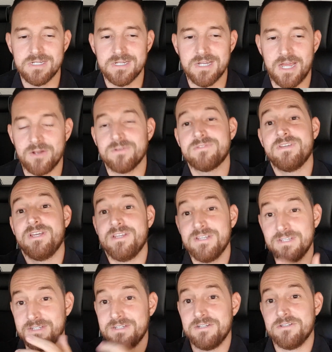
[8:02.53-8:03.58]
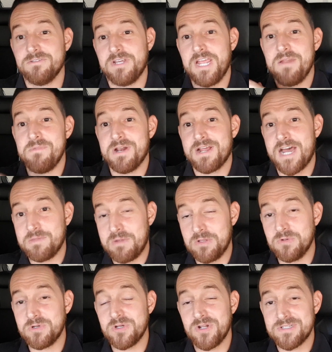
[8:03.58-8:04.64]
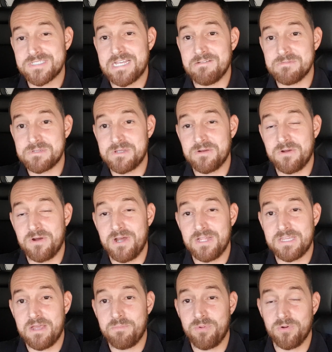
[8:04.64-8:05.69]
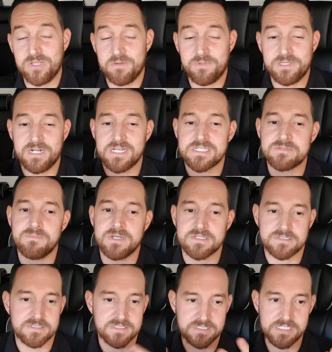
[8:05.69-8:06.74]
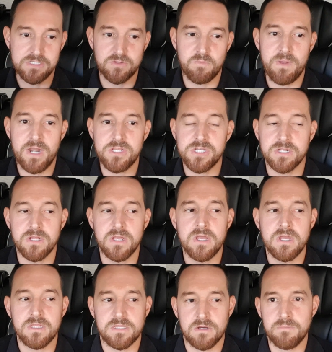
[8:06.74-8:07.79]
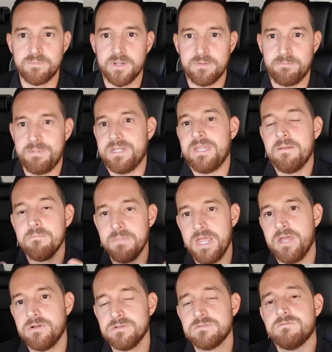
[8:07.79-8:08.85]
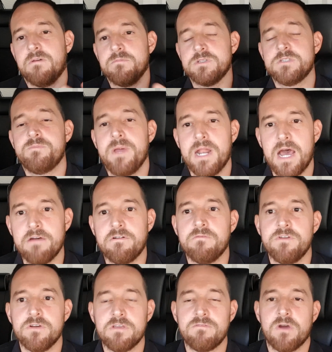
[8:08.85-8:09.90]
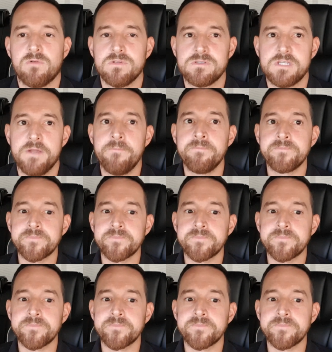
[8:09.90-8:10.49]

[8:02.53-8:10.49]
A não ser naquele mercado maluco que nós estávamos agora, até há pouco tempo atrás. Mas sim, tu perde dinheiro. Então, para perder menos, vamos esperar, vamos ver o que vai acontecer.